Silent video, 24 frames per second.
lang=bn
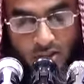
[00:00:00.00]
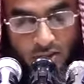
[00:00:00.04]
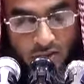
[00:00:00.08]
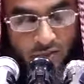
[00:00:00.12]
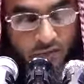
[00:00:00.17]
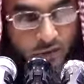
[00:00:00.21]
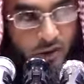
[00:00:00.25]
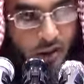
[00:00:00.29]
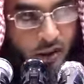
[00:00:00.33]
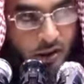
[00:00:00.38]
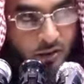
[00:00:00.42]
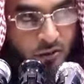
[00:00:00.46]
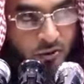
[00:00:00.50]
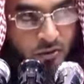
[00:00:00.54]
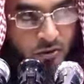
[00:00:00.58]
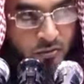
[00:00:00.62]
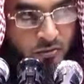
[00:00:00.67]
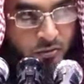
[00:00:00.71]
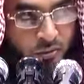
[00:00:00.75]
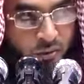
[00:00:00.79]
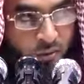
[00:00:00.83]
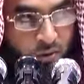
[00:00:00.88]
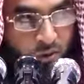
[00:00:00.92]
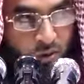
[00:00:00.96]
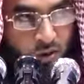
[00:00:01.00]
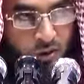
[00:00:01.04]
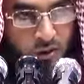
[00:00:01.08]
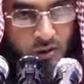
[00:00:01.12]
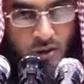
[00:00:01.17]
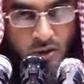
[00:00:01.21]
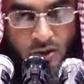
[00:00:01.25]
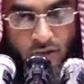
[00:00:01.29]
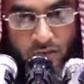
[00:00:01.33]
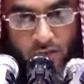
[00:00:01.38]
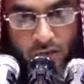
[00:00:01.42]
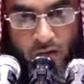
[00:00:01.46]
সাফাত সম্পর্কে
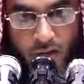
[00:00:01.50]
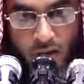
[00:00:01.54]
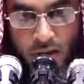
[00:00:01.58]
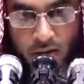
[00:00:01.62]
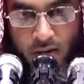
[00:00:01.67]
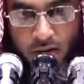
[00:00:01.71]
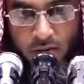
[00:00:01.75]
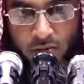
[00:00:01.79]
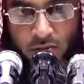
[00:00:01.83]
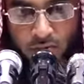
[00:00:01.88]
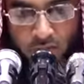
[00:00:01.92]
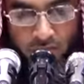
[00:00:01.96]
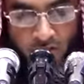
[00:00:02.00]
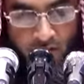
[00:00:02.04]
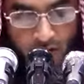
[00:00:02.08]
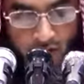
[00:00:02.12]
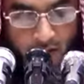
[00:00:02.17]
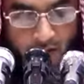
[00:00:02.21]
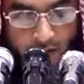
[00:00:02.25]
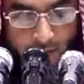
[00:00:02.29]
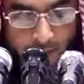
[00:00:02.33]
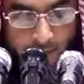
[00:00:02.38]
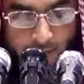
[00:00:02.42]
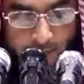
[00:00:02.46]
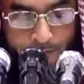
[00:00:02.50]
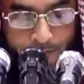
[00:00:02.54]
সাফাত এবং তার